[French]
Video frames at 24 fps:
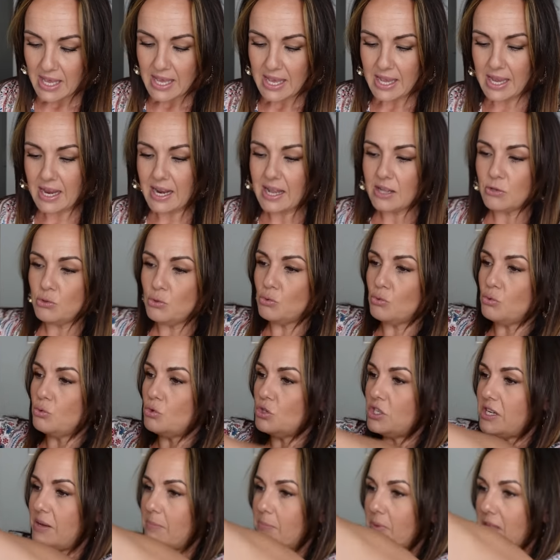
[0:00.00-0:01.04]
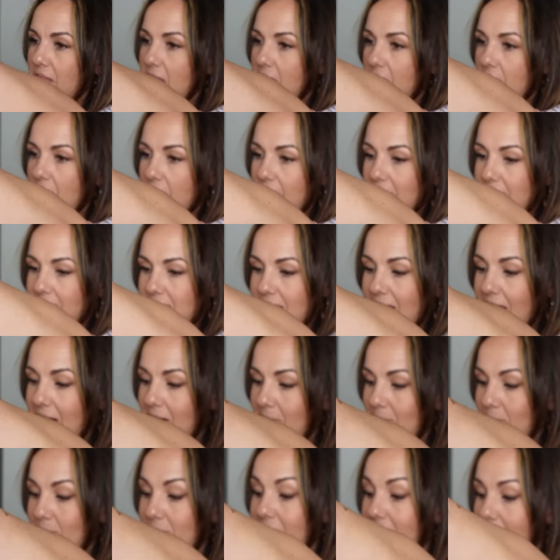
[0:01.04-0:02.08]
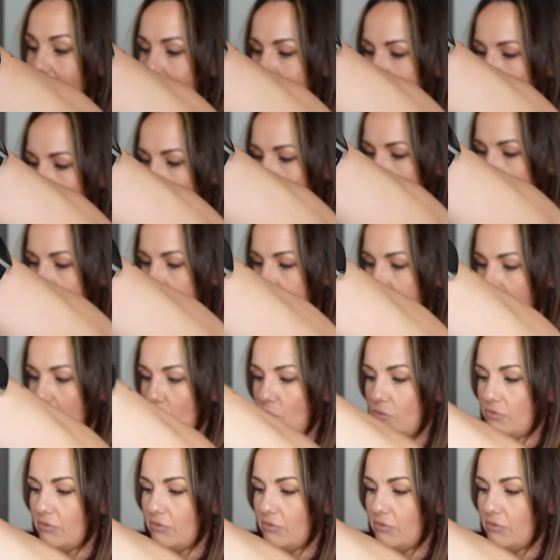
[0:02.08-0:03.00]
Et là, du coup, j'ai pris XL, mais avant si ça lui